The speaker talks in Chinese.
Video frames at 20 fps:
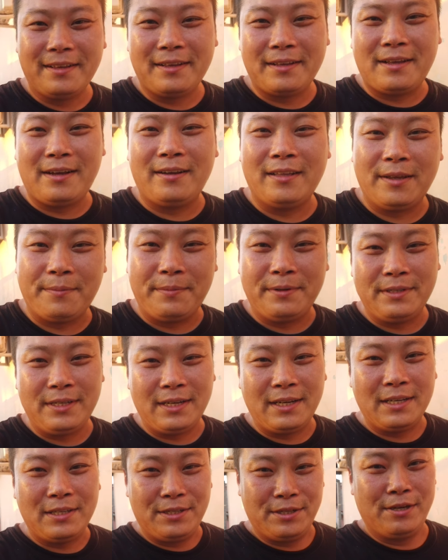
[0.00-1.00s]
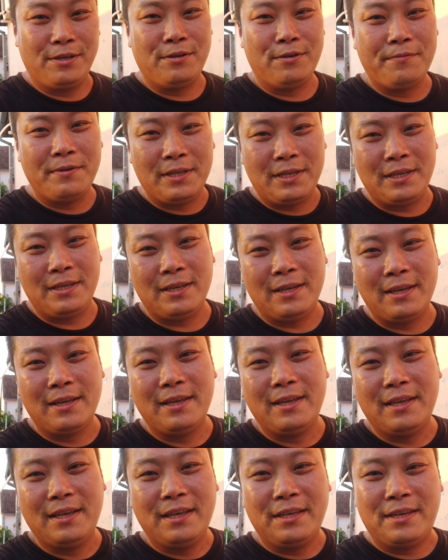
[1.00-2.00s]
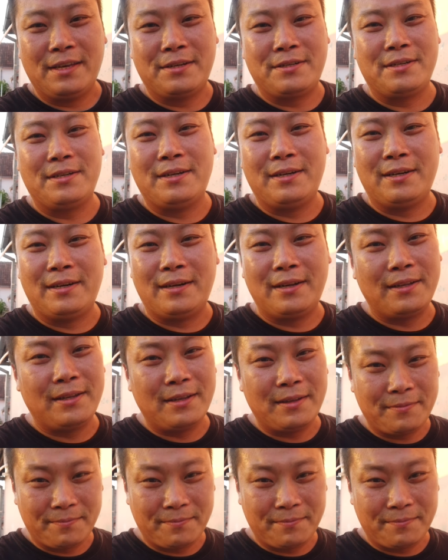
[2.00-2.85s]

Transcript: 看看他们这个解决问题也是